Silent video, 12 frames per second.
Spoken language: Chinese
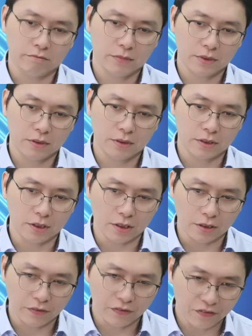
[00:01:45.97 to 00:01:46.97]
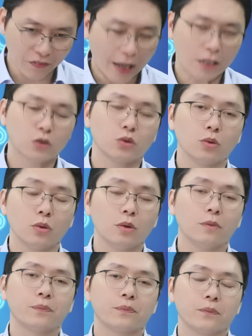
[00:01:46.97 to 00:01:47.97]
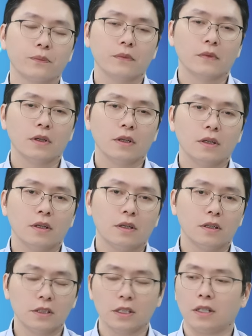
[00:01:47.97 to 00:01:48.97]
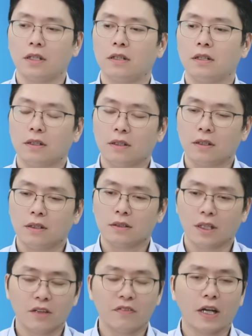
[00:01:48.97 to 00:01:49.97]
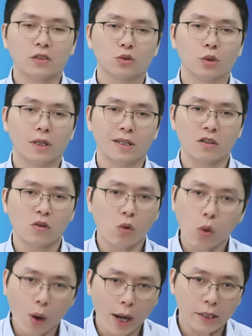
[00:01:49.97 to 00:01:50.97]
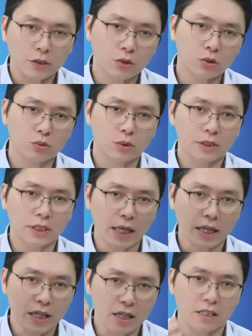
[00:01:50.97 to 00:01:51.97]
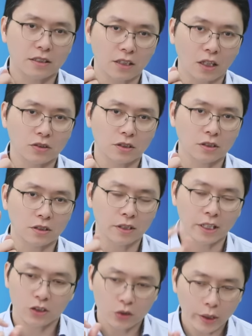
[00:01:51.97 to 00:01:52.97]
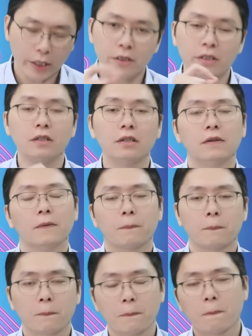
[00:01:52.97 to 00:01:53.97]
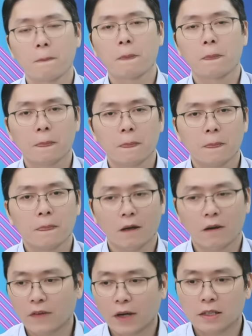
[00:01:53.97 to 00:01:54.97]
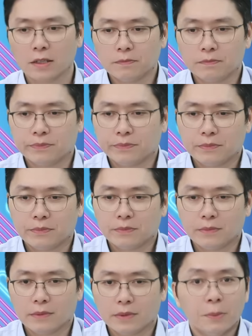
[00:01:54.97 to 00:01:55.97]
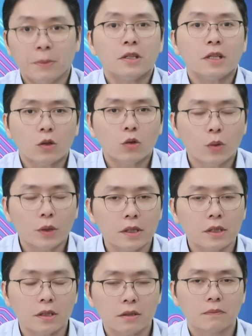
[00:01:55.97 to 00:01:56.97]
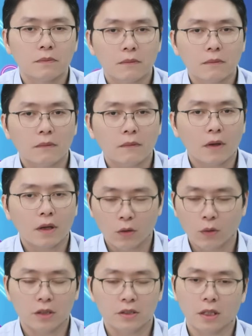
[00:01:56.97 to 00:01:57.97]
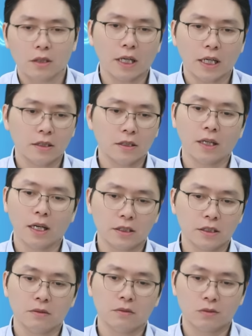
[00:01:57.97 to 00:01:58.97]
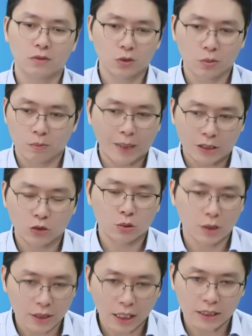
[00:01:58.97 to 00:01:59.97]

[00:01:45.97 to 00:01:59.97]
法说法说是，而且它的法说很快速的，在一个小时之内就 ending 了。嗯，然后法人。也没有太多问题，嗯，因为好像台电他已经就满足了大家